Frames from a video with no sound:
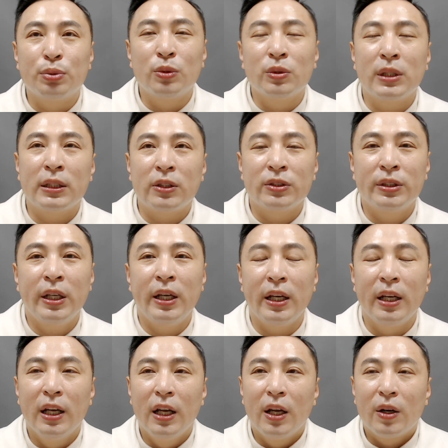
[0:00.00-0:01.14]
부동산이었는데
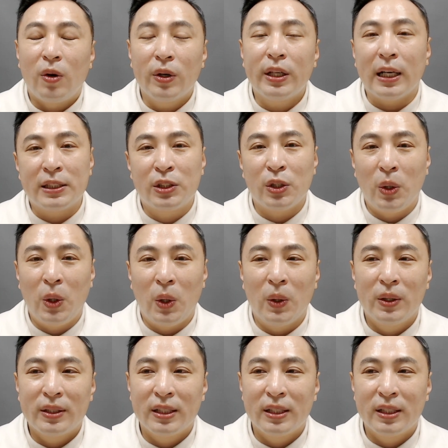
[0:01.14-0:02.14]
거기 갔죠.